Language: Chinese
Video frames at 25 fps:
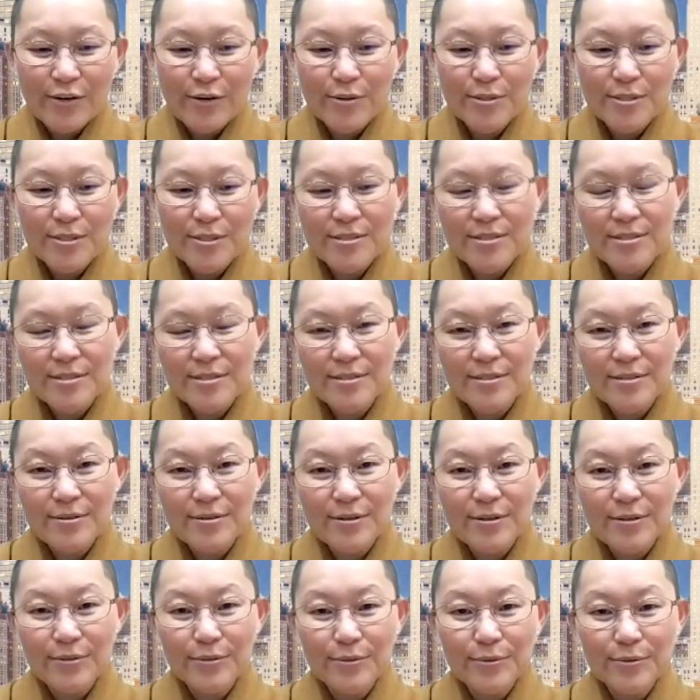或者是
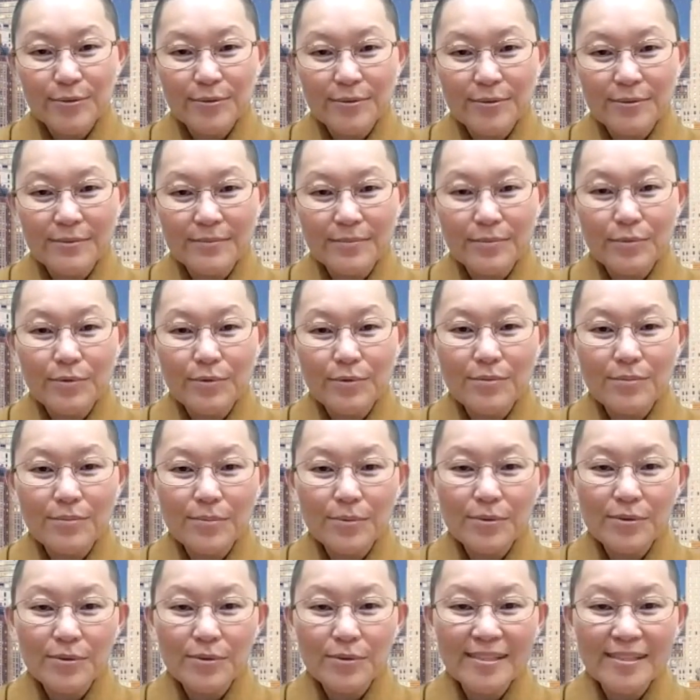有很多不
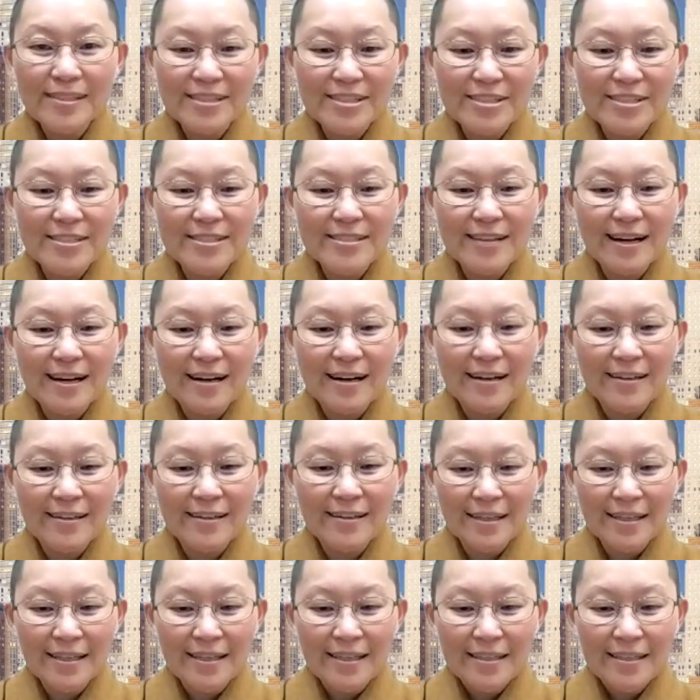公不义的事
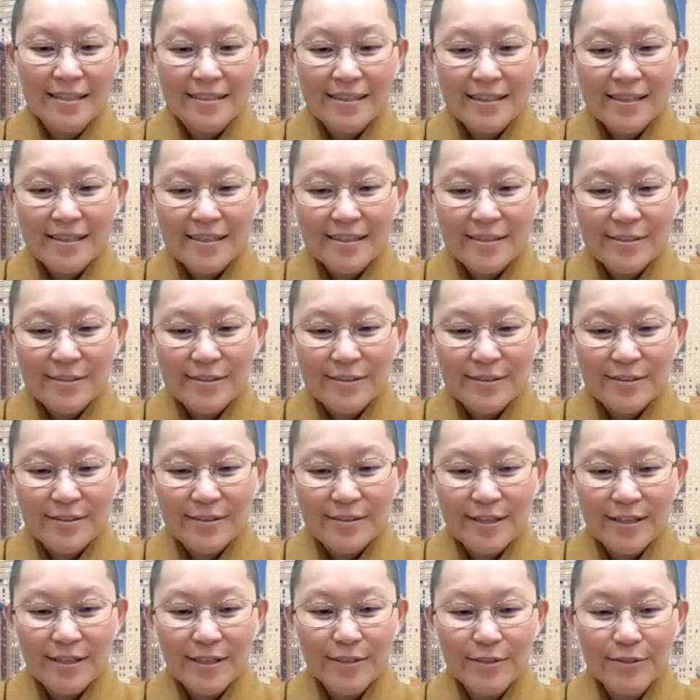哈，那
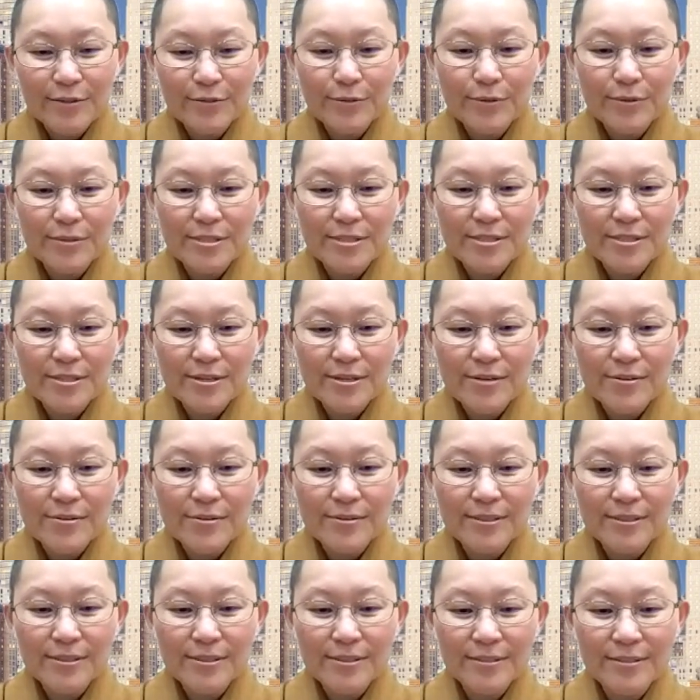很多时
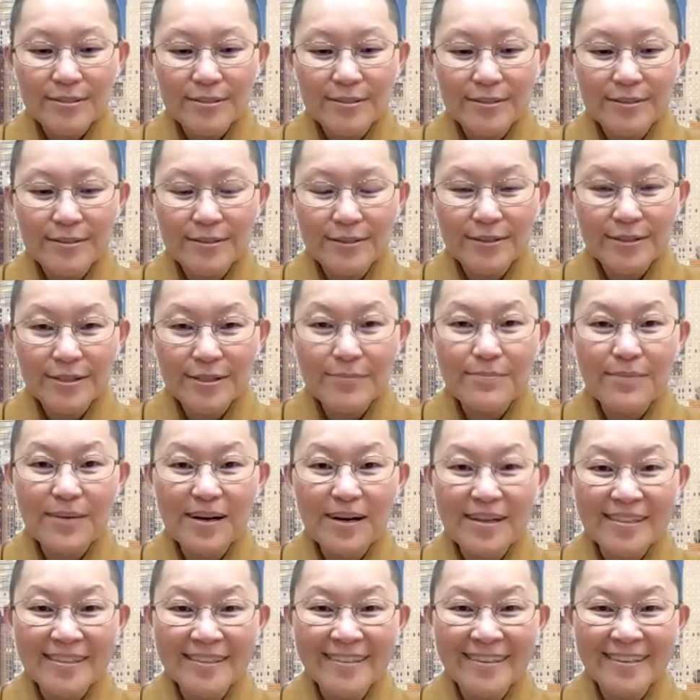候呢，一
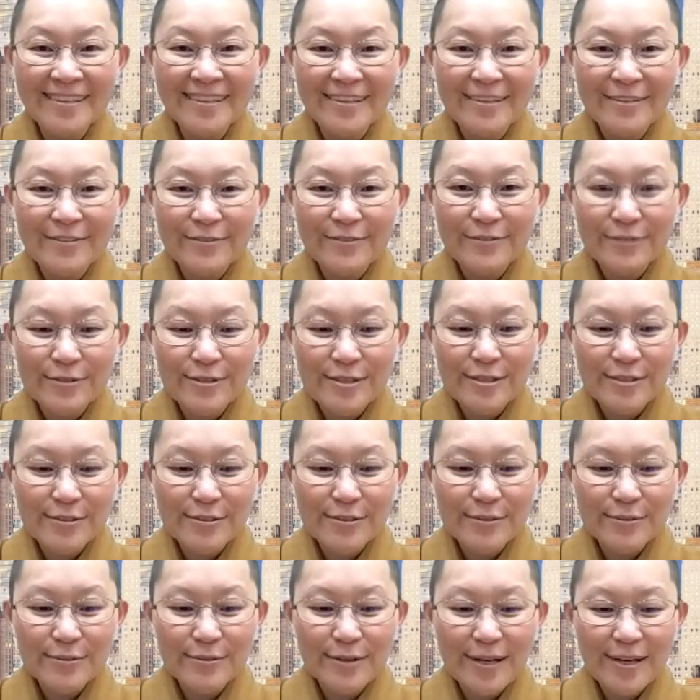般佛
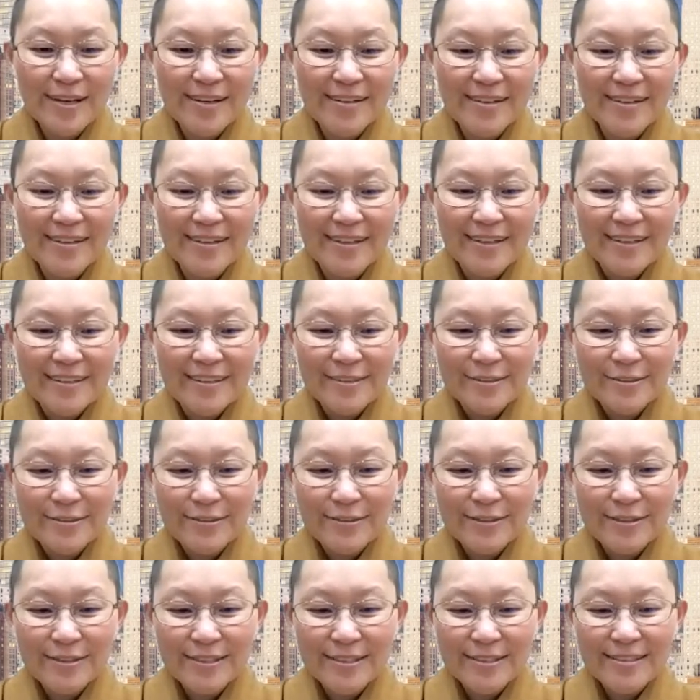教徒啊
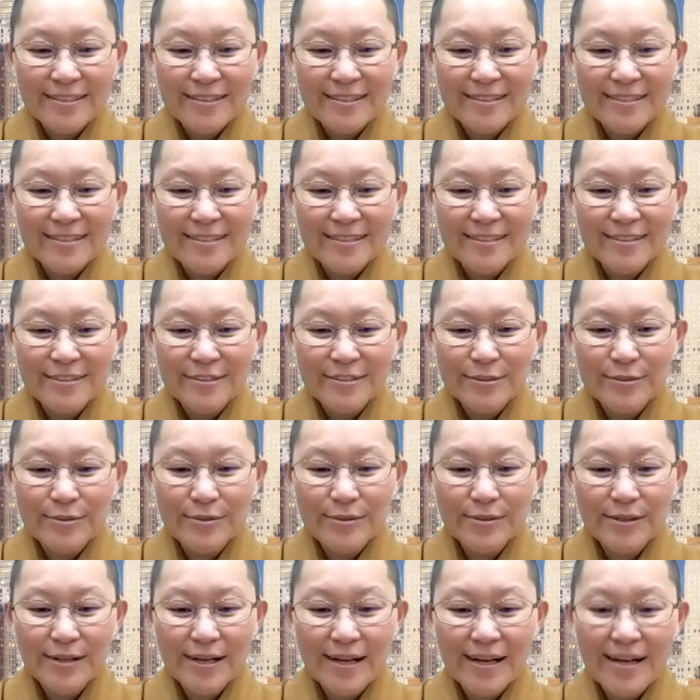都会
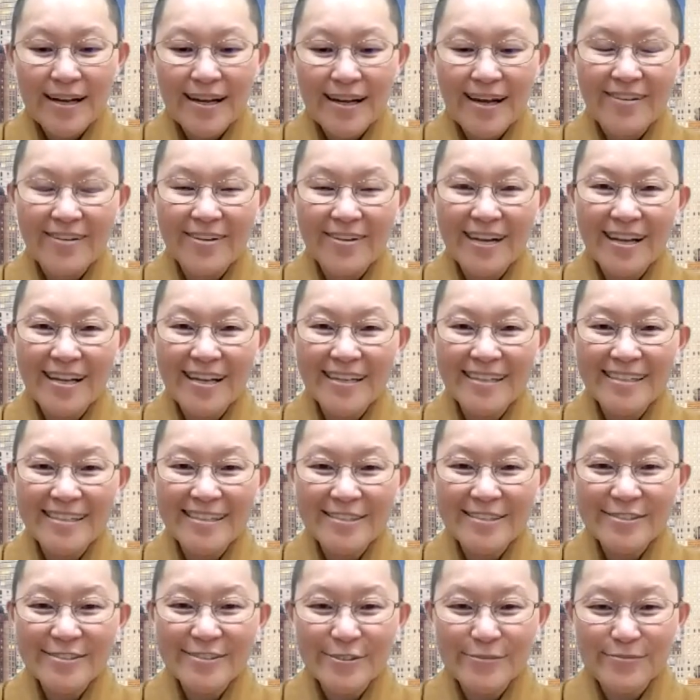说啊，好啦，你
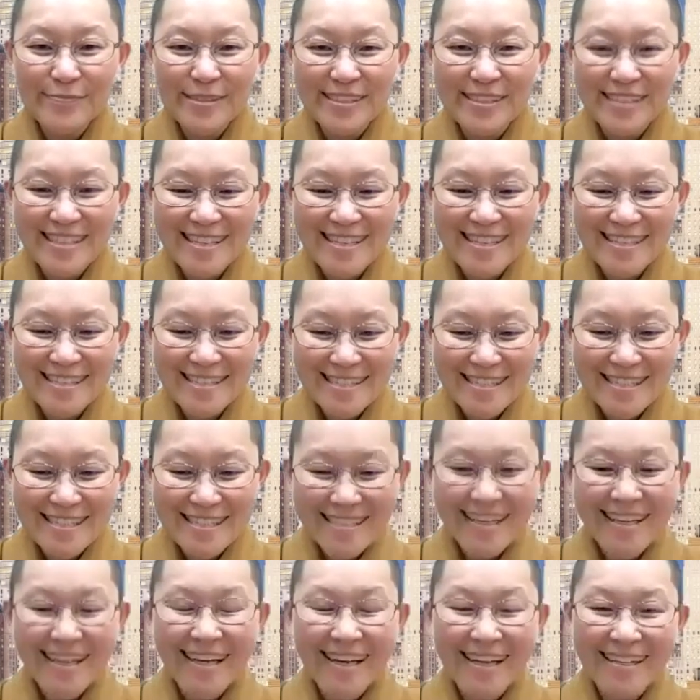就用平常
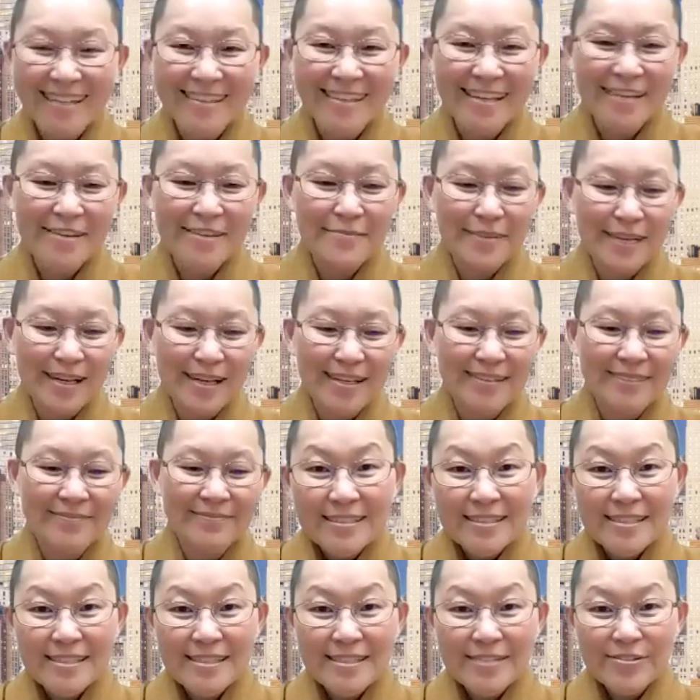心来看待吧。
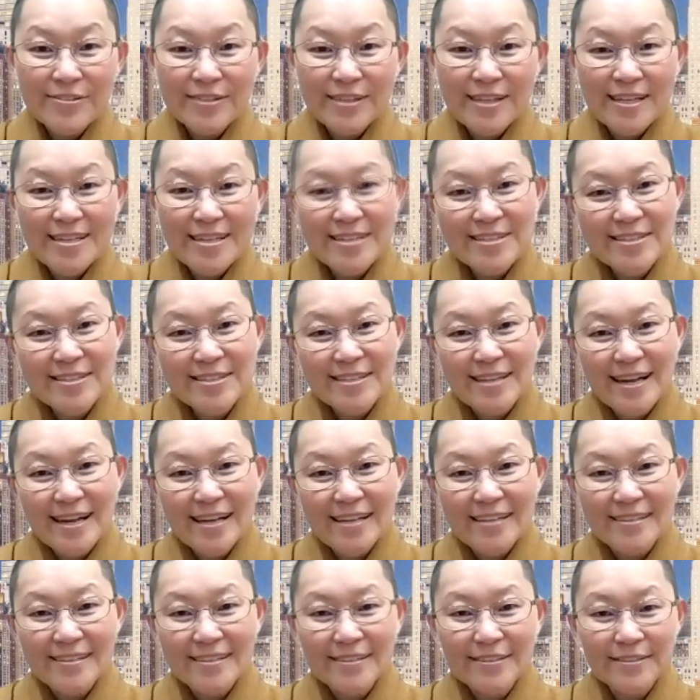在星云大师
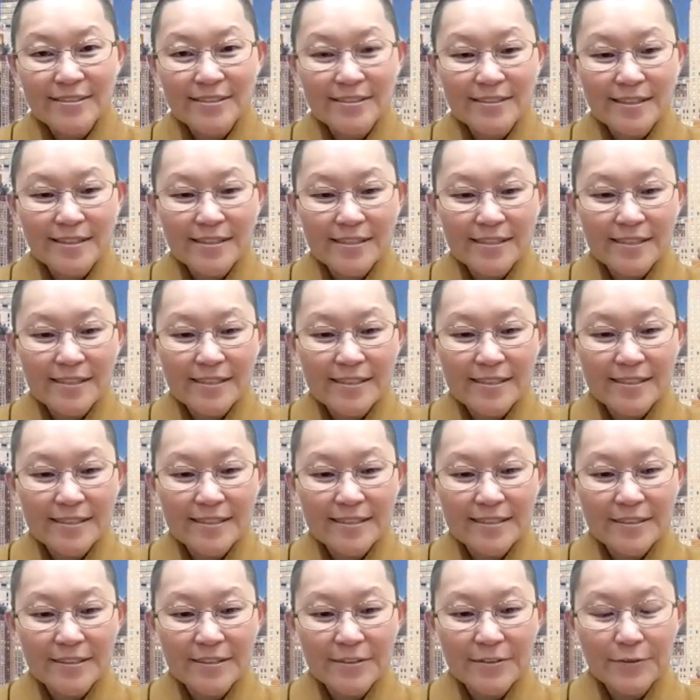啊，
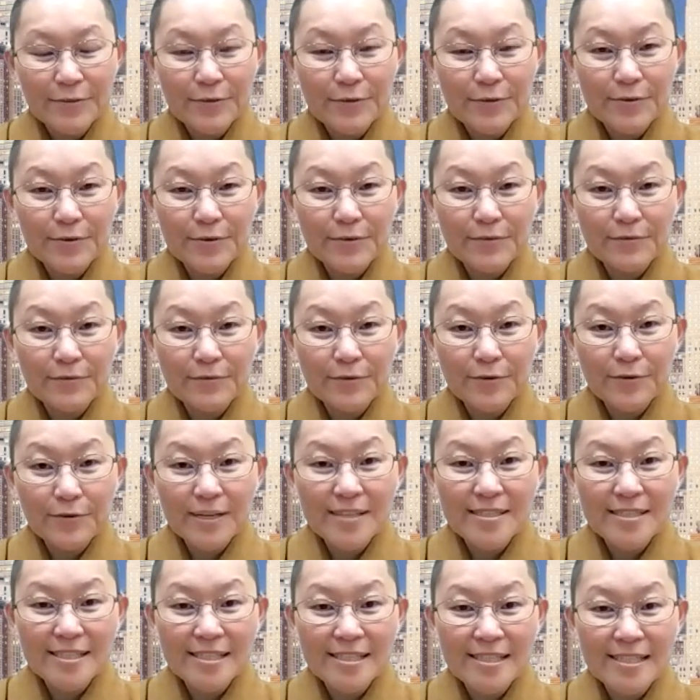呃，佛佛
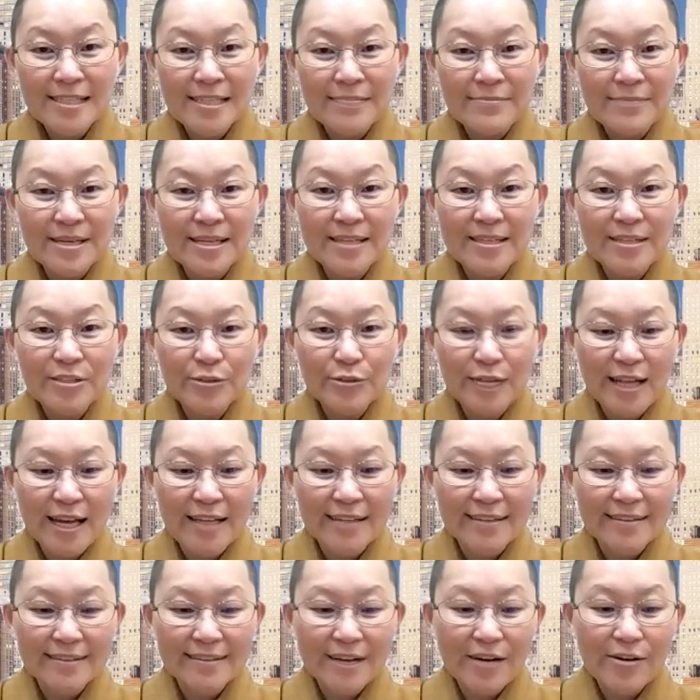法真义里面有
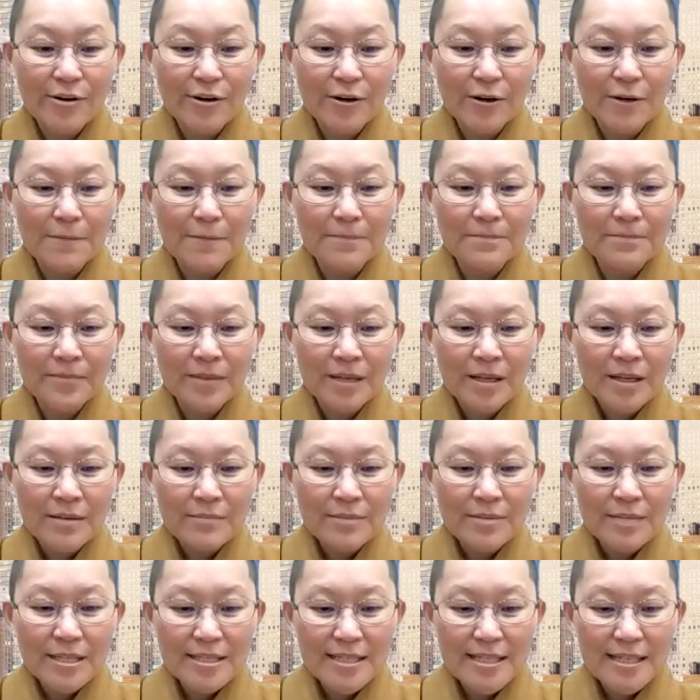谈到哈，
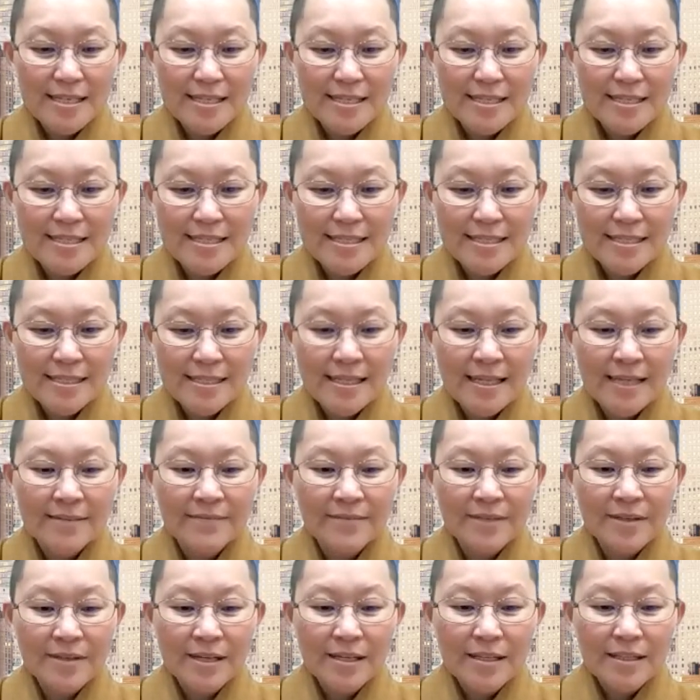平常心啊。